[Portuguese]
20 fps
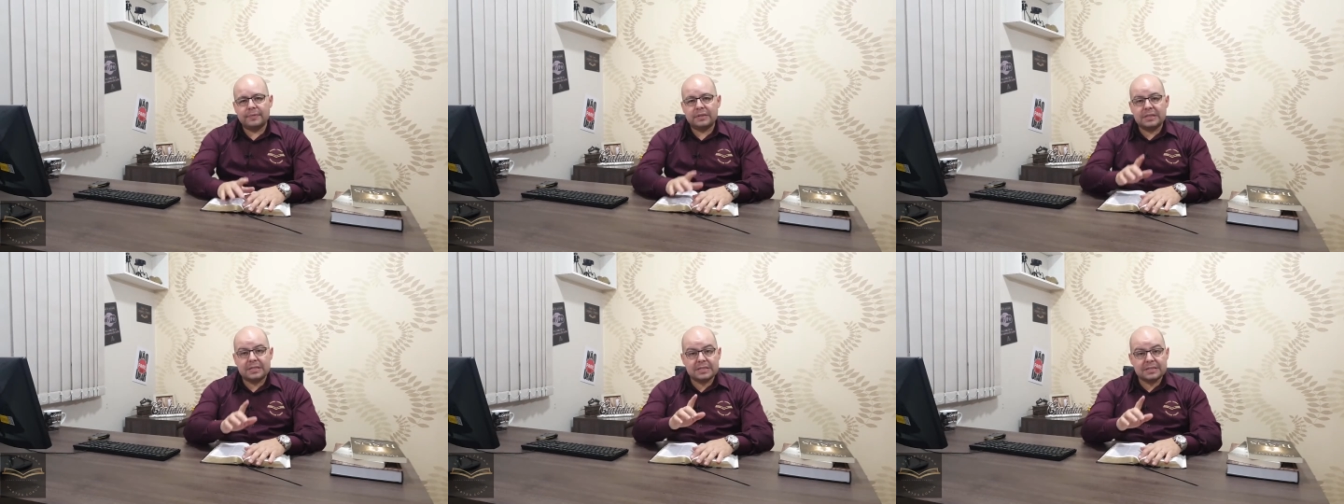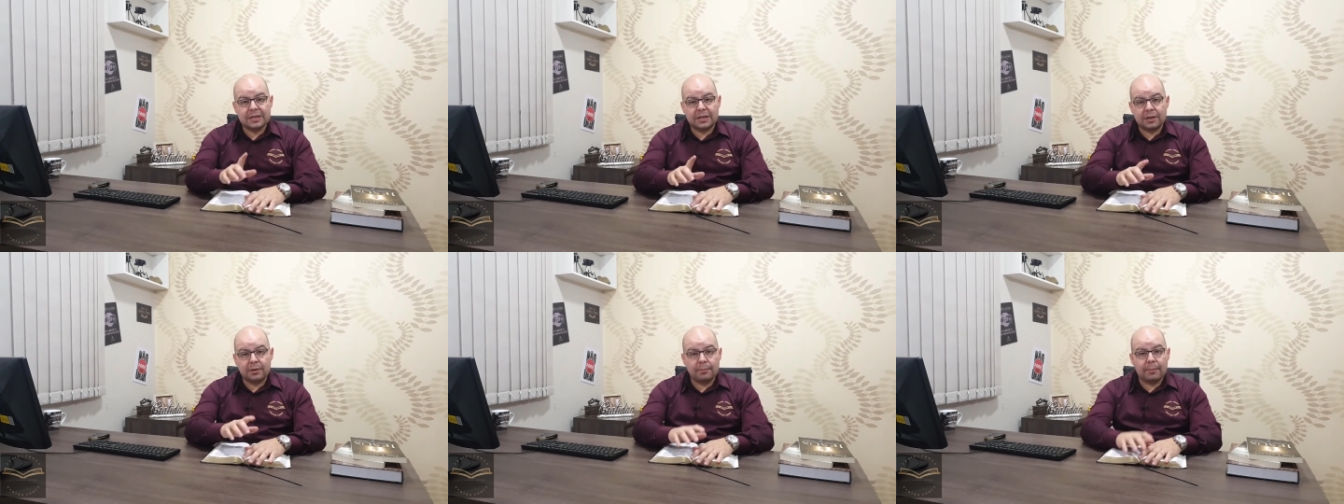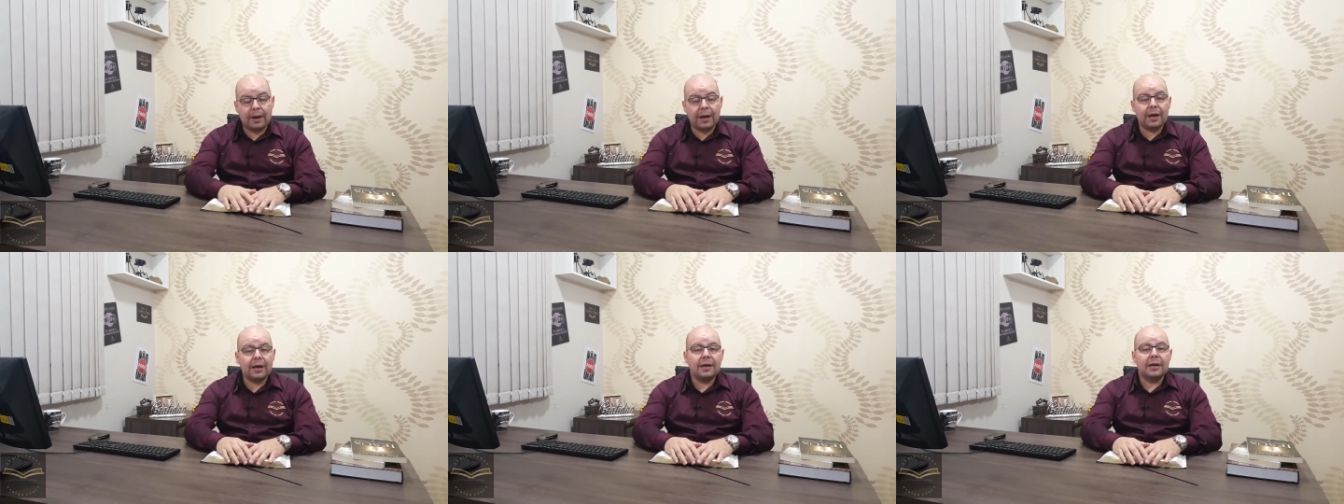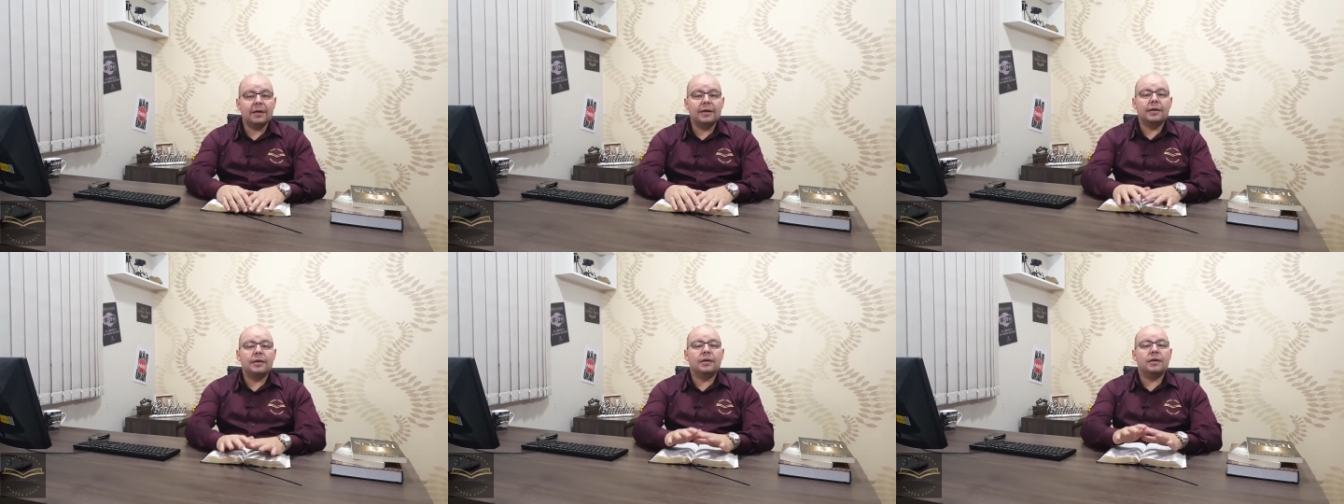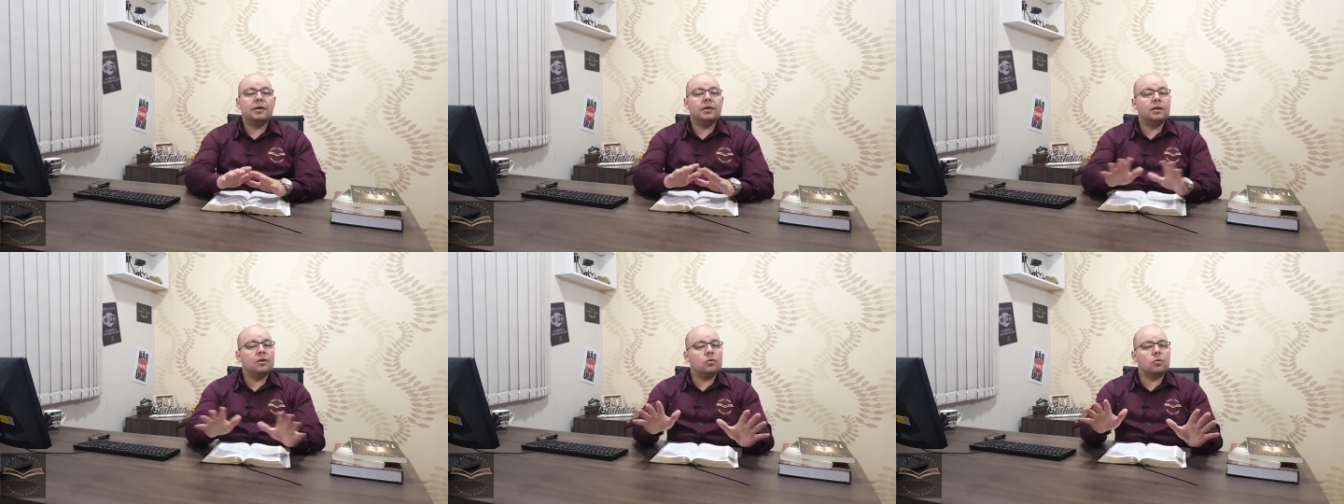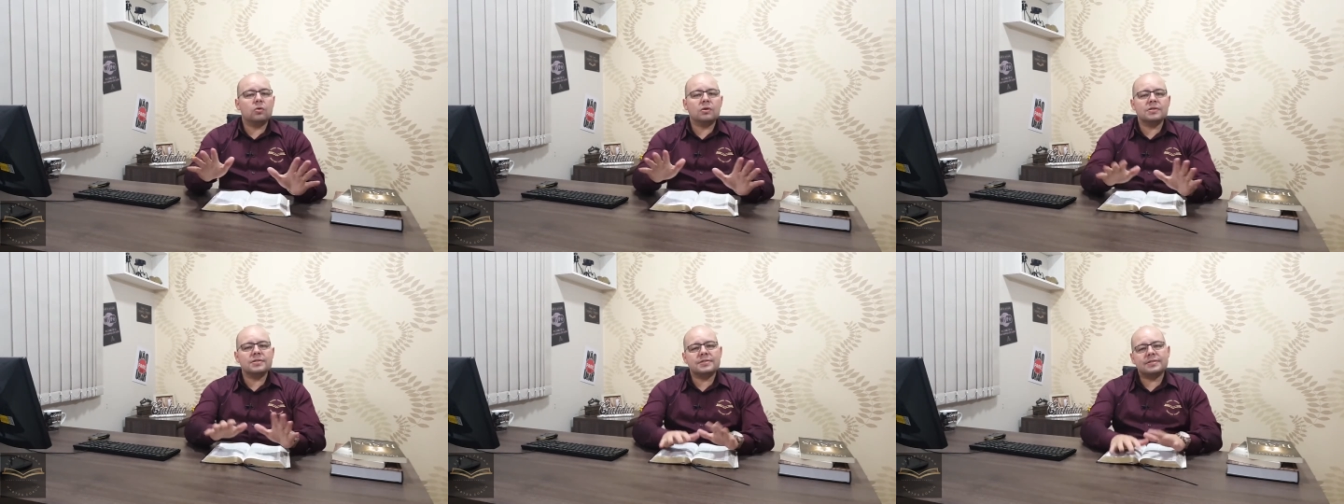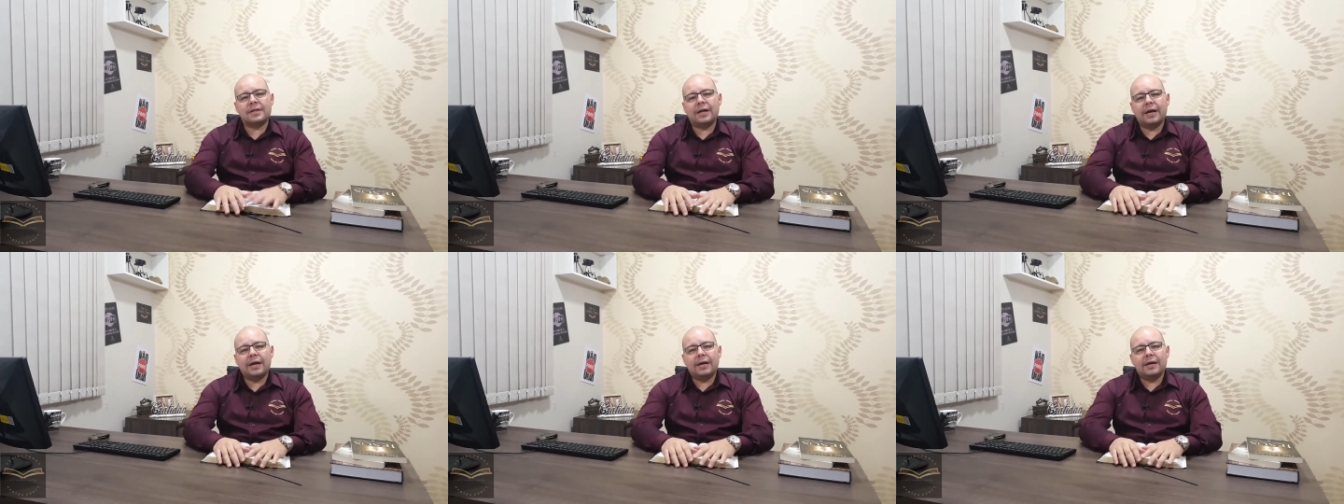desanimar e
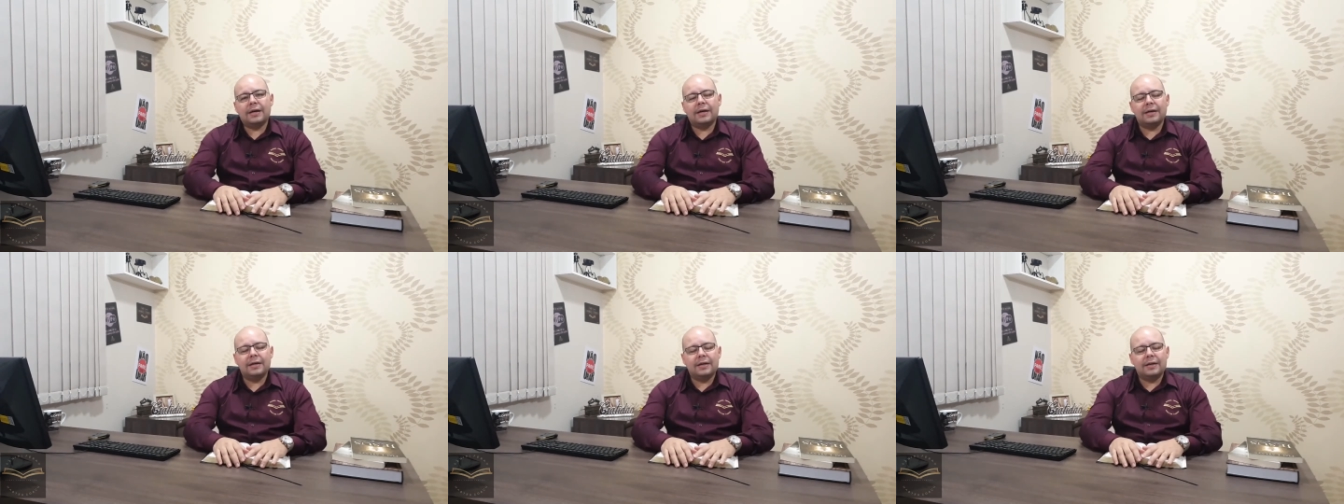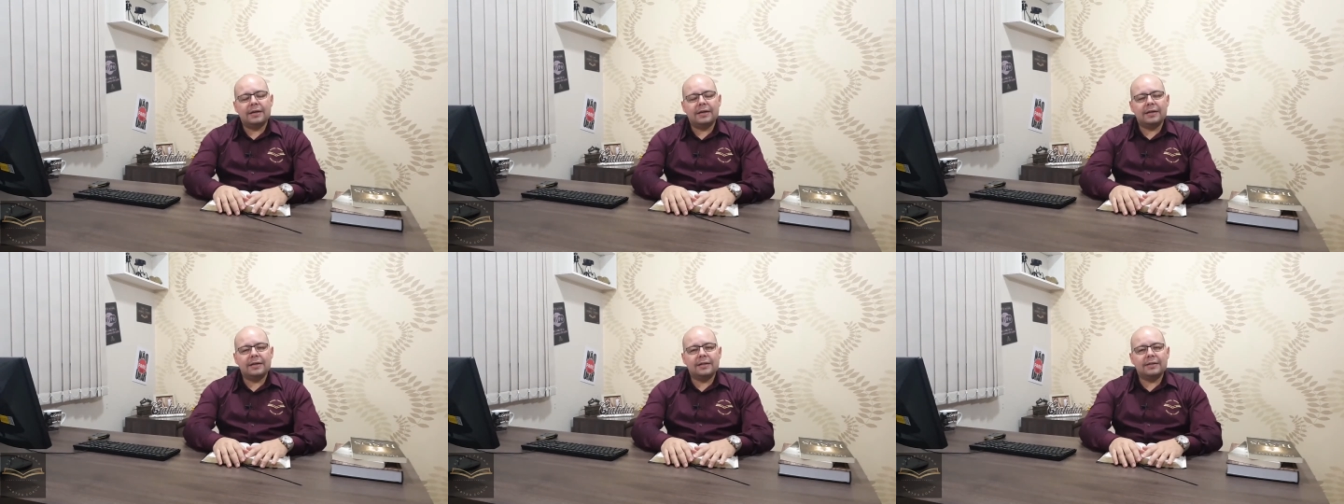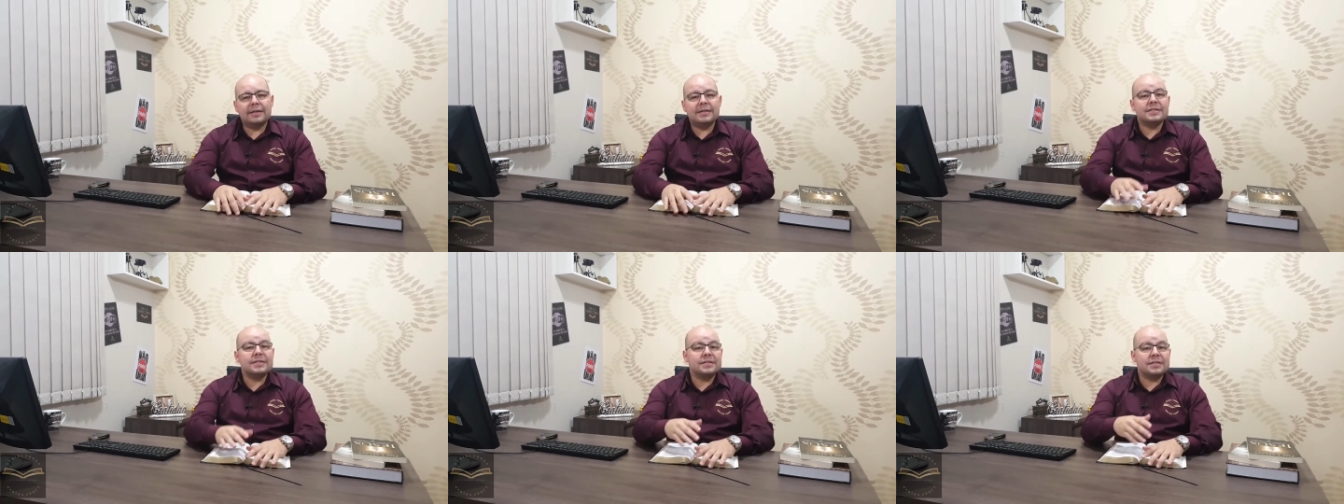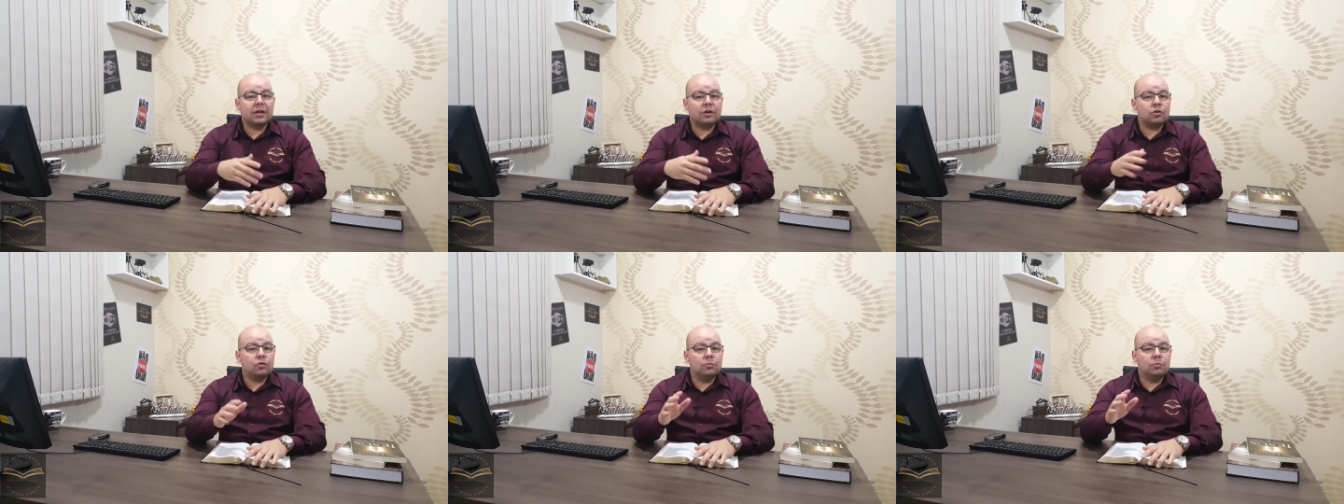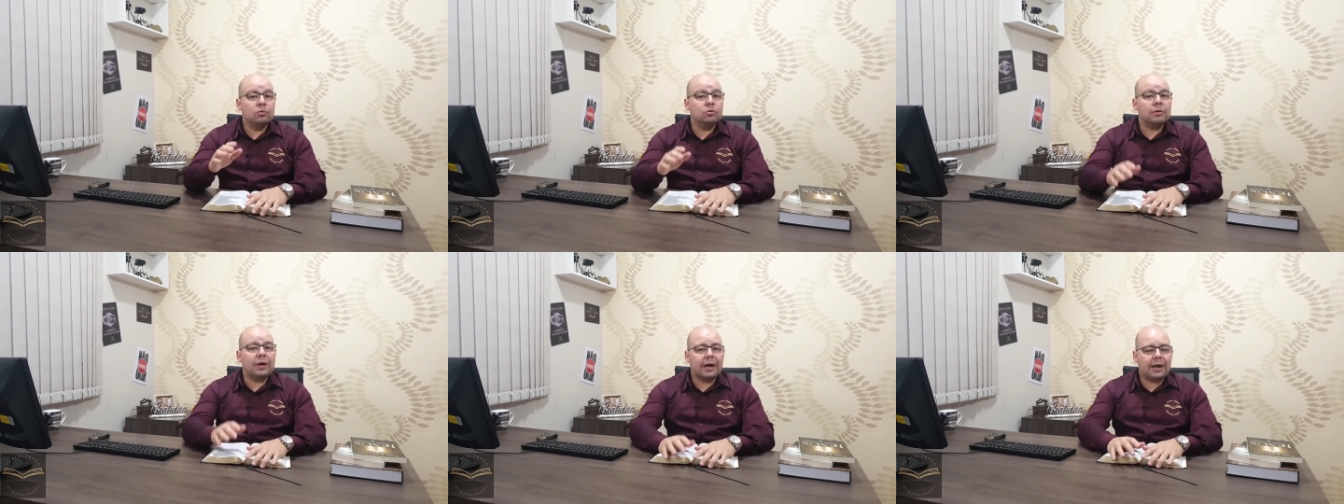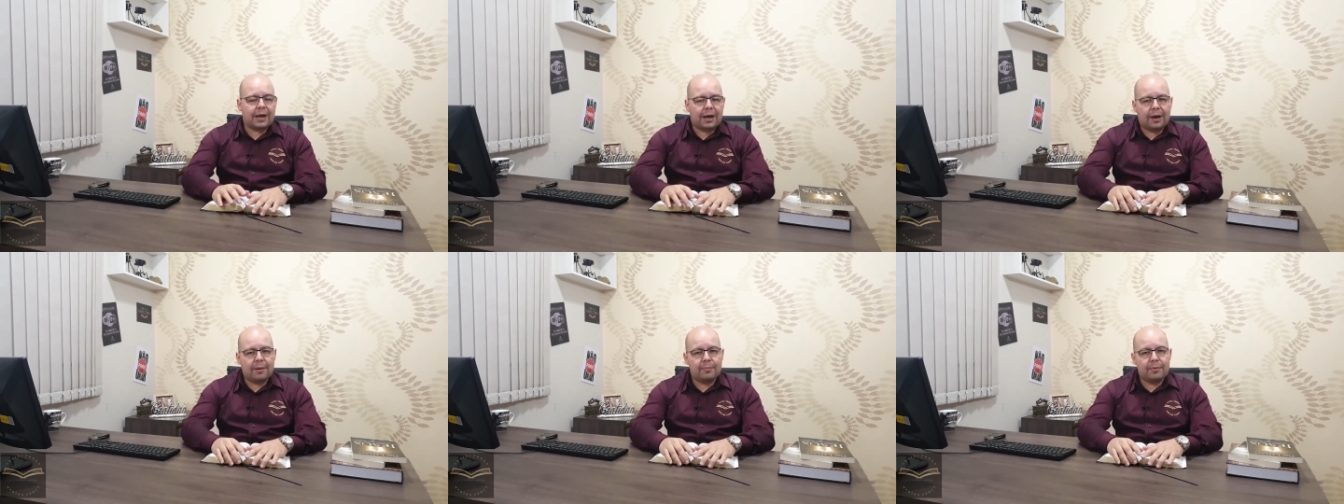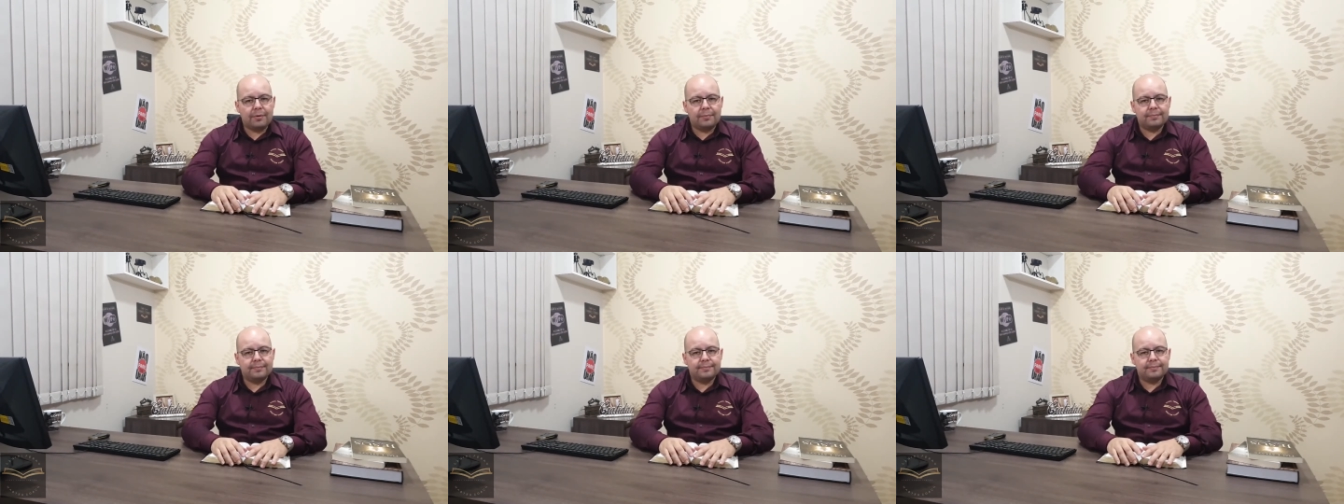encostar e desejar que o mundo acabe.